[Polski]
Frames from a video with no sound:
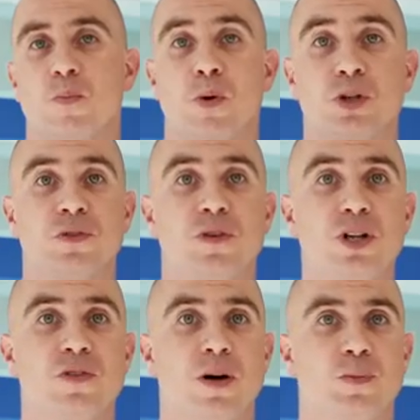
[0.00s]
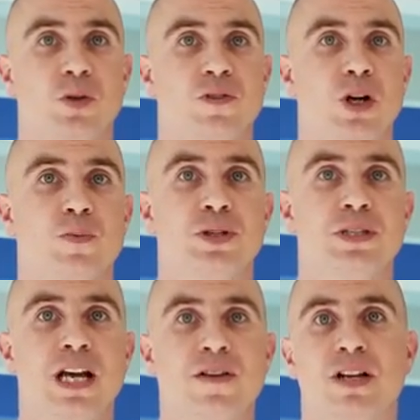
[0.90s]
Pozwoli Wam to wyrobić
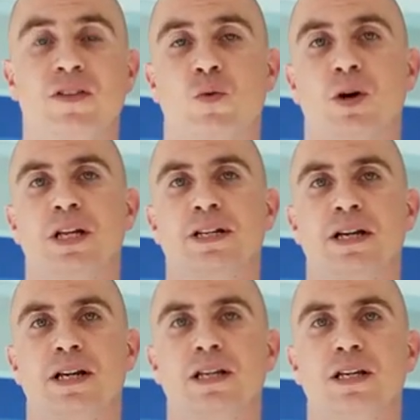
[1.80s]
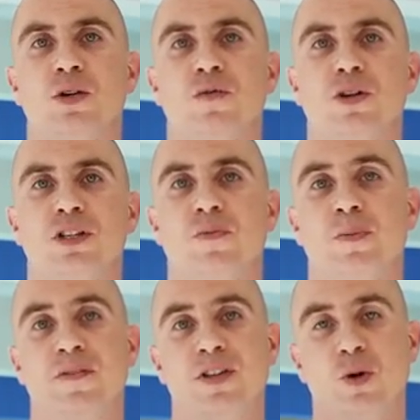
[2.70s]
nawyk wkładania ręki do wody w
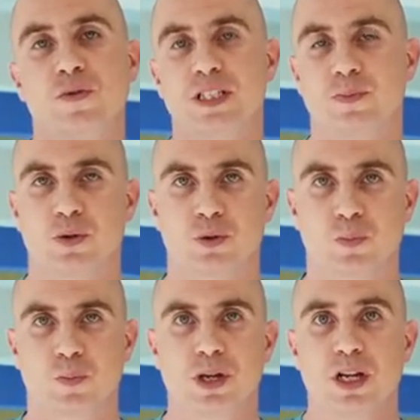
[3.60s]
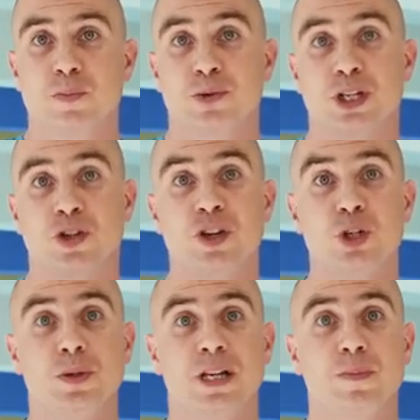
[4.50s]
prawidłowy sposób.
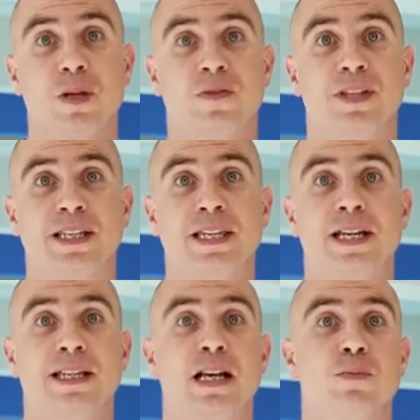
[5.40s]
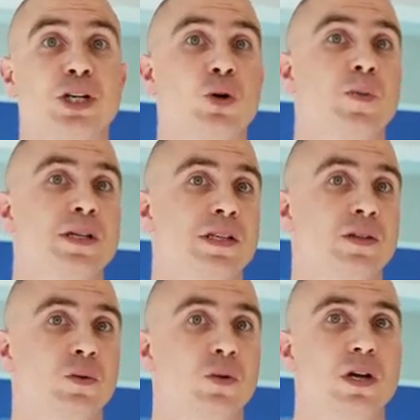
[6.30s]
Przećwiczmy najpierw technikę na brzegu
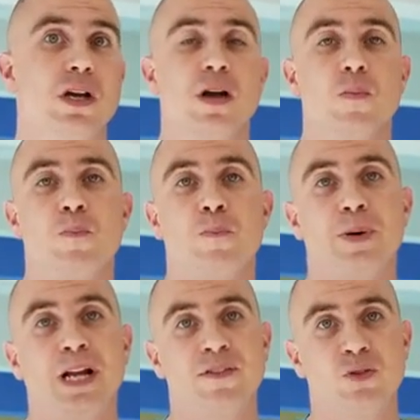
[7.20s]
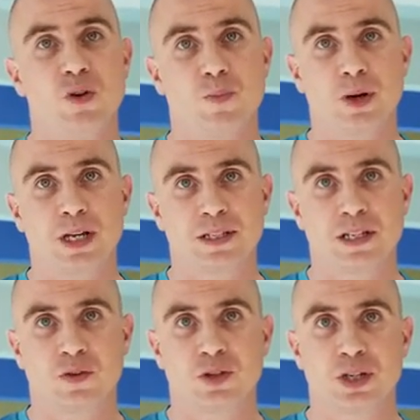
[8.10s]
basenu. Prawidłowo
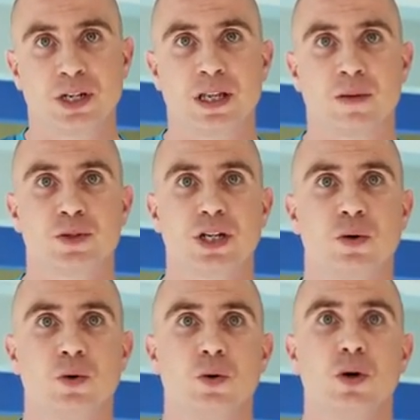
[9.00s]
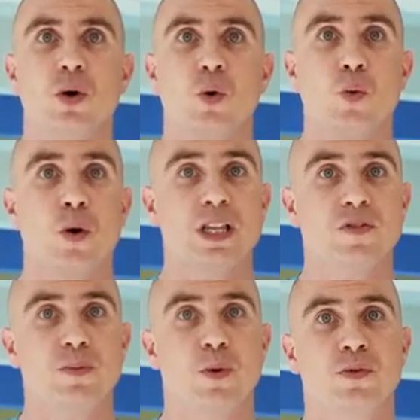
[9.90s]
pokazanie ćwiczenia na brzegu
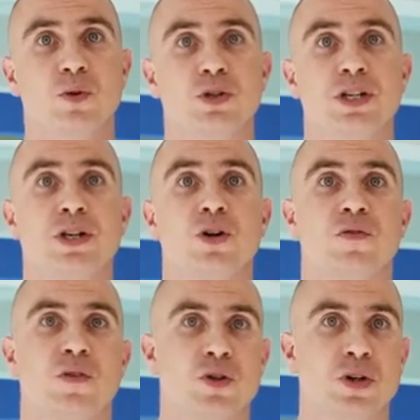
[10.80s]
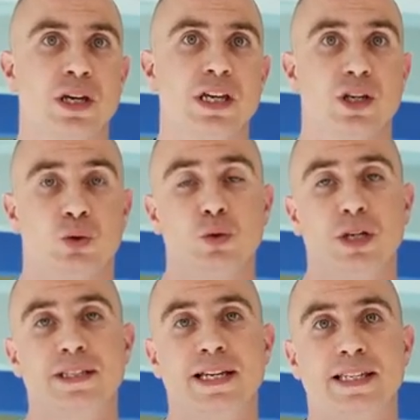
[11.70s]
ułatwi powtórzenie go w wodzie.
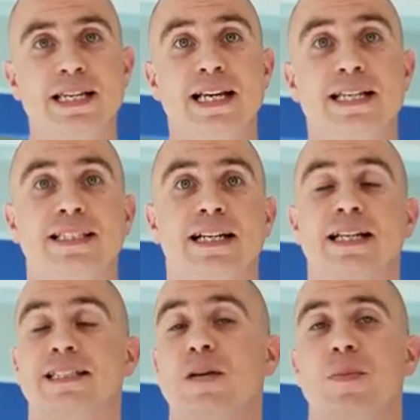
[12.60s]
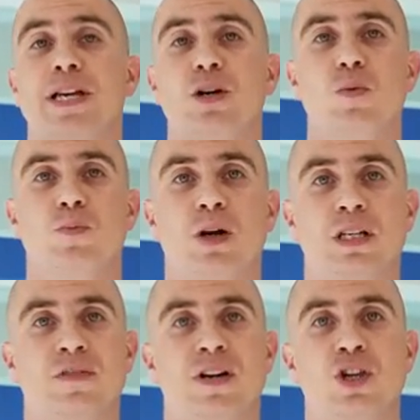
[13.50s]
Tutaj technika jest taka sama, jaką
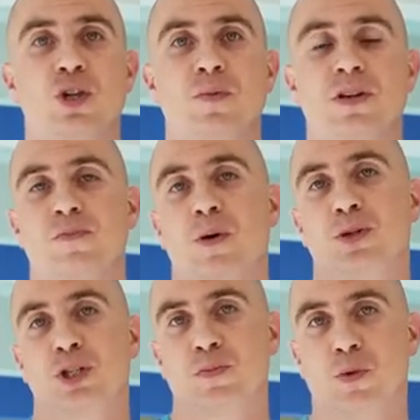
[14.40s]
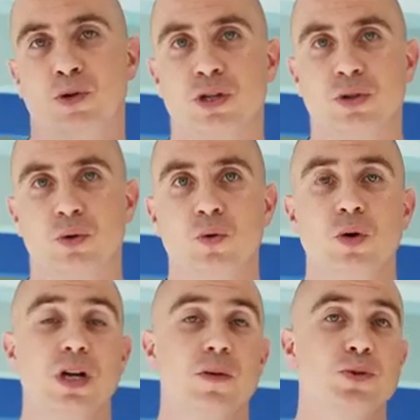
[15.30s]
pokazywaliśmy w poprzednim odcinku
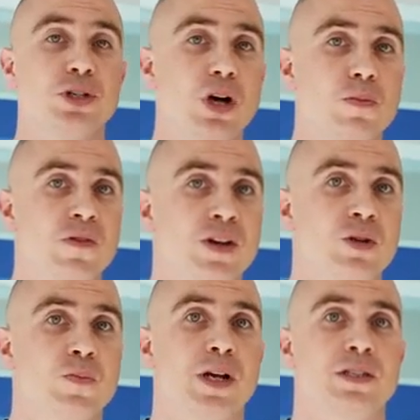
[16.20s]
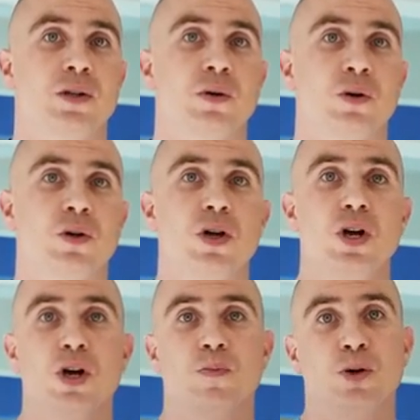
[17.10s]
przy omawianiu pracy rąk.
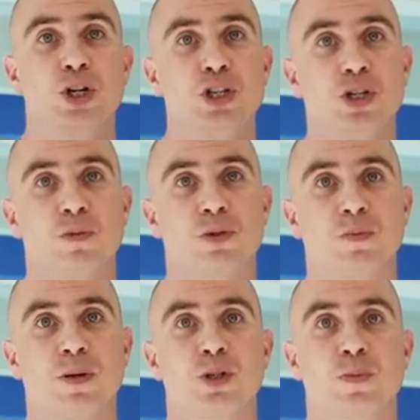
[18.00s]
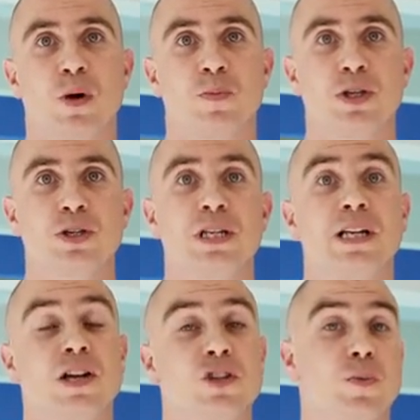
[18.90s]
Możecie ją sobie przypomnieć
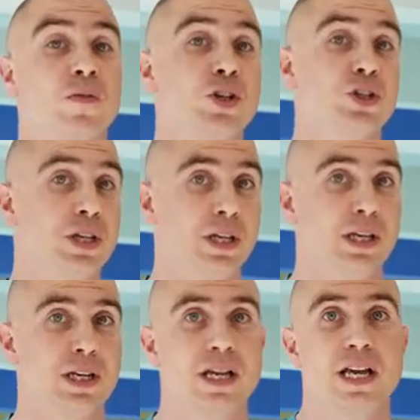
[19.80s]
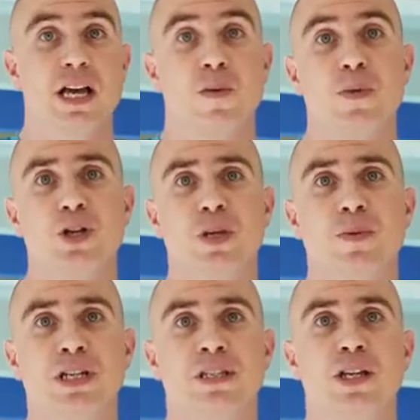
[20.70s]
klikając powyższy link. My,
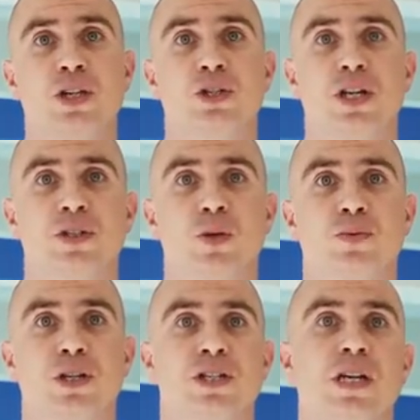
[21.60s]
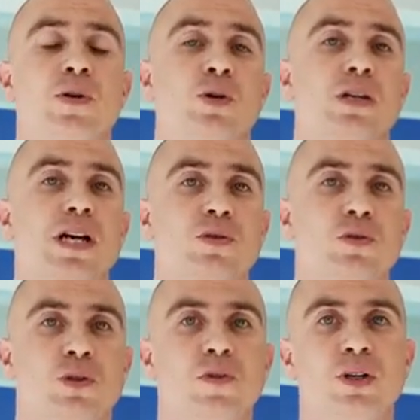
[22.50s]
żeby nie tracić czasu, przejdziemy od
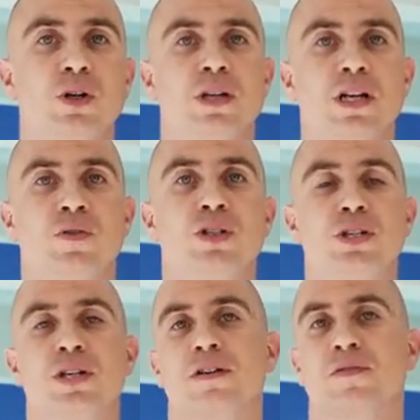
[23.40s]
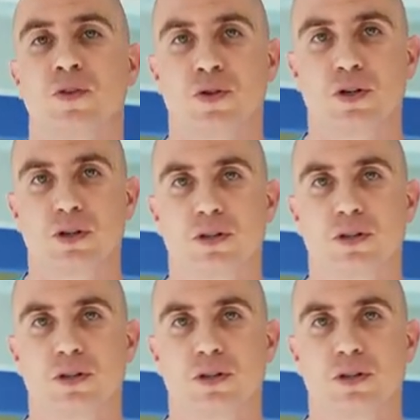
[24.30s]
razu do wykonania ćwiczenia w wodzie.